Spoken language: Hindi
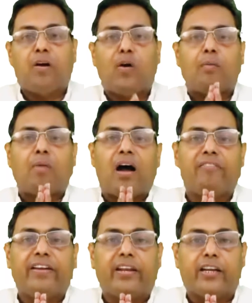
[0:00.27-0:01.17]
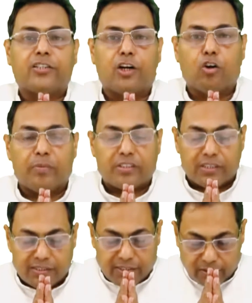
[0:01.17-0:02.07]
भगवान महावीर के चरणों में
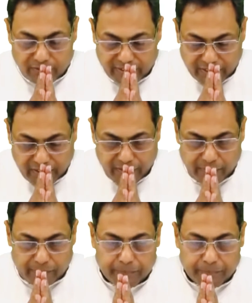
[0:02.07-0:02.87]
सत सत वंदन